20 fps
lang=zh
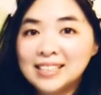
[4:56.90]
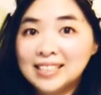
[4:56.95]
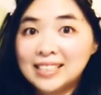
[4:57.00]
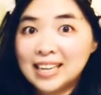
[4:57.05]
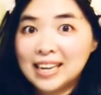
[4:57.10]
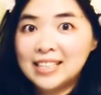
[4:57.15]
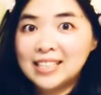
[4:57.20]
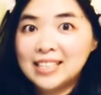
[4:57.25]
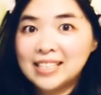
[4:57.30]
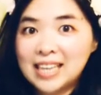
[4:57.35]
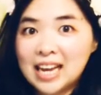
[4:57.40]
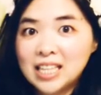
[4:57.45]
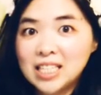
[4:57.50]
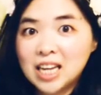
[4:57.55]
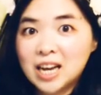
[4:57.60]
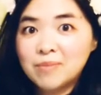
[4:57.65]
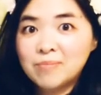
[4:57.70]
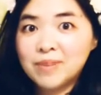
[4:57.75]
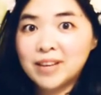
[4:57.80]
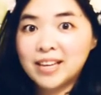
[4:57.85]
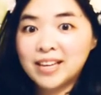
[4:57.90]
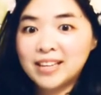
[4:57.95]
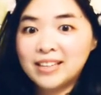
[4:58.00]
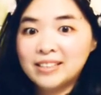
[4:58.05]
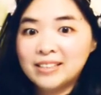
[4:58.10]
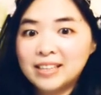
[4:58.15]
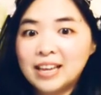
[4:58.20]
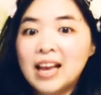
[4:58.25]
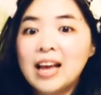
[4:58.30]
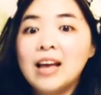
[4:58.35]
亲爱的家长
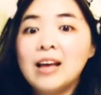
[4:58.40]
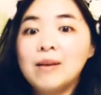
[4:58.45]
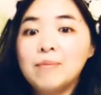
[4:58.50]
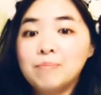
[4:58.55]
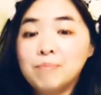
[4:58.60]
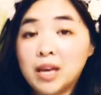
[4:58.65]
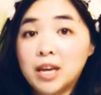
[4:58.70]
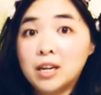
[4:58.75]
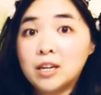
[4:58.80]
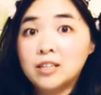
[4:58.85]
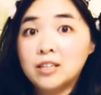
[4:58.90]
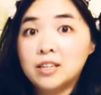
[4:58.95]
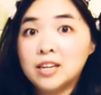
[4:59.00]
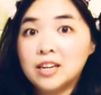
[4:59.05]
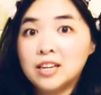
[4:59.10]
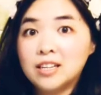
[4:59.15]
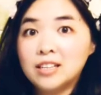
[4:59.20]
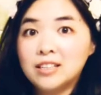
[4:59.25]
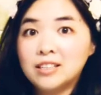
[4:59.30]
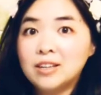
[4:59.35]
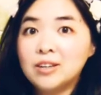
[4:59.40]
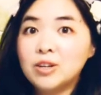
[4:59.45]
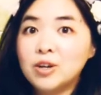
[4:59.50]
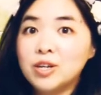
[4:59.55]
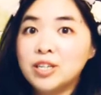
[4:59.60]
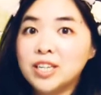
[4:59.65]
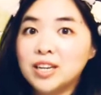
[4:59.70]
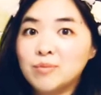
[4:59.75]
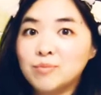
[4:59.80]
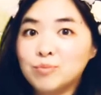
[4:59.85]
们，每个人都有
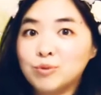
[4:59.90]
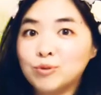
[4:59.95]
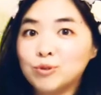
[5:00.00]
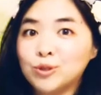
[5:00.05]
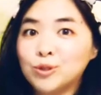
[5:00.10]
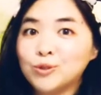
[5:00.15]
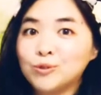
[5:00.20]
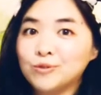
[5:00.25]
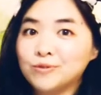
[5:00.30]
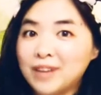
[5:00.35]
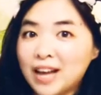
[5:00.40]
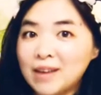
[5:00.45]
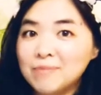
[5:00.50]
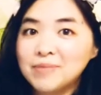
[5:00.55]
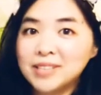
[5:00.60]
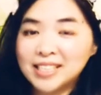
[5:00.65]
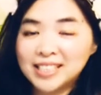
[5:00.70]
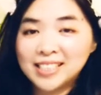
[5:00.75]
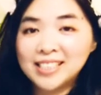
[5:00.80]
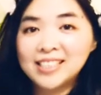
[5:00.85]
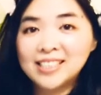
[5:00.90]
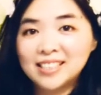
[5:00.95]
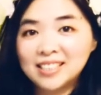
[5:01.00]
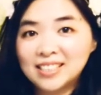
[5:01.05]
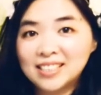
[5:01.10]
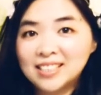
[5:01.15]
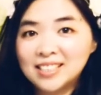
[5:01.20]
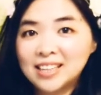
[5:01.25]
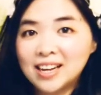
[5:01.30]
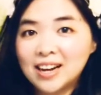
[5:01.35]
忍不住发脾气的
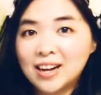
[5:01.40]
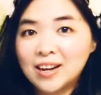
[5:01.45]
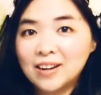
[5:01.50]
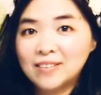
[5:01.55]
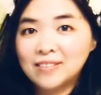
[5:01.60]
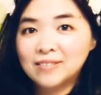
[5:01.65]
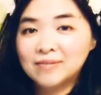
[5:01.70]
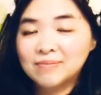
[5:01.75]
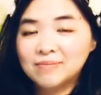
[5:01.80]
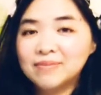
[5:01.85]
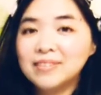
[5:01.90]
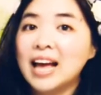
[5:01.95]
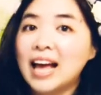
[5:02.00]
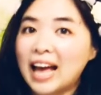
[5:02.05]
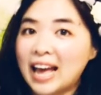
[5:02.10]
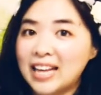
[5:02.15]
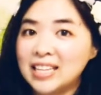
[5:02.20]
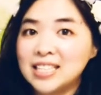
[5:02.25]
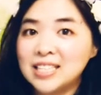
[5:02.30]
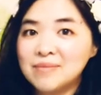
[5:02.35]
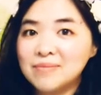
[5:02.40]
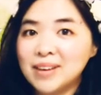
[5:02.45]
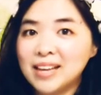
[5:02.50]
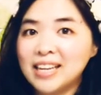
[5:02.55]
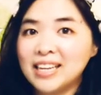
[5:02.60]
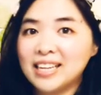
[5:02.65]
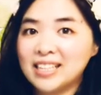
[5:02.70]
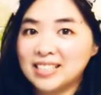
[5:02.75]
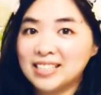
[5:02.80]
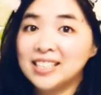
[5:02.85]
时候，孩子
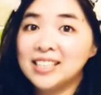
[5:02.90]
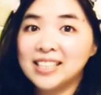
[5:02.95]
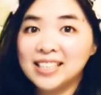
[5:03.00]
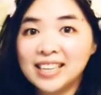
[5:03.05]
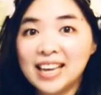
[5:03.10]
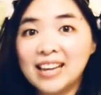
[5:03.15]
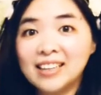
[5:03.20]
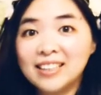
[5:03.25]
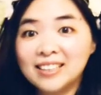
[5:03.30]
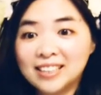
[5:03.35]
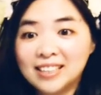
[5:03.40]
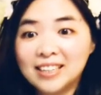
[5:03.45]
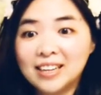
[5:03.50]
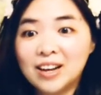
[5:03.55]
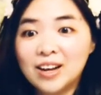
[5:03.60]
们也是一样的